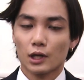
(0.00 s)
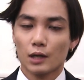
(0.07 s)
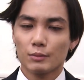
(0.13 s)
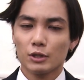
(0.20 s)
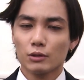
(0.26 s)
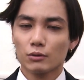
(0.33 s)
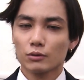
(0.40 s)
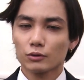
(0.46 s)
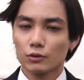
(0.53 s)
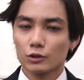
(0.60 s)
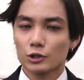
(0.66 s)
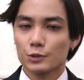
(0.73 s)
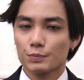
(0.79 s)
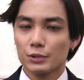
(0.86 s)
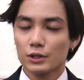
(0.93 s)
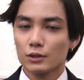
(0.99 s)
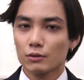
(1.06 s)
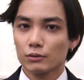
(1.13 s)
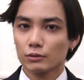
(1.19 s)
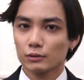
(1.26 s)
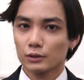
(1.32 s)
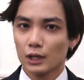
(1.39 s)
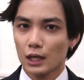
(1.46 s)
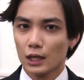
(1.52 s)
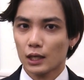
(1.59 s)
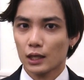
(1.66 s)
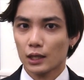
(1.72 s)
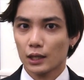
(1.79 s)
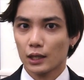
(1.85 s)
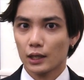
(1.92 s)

タミオ」のスピンオフが、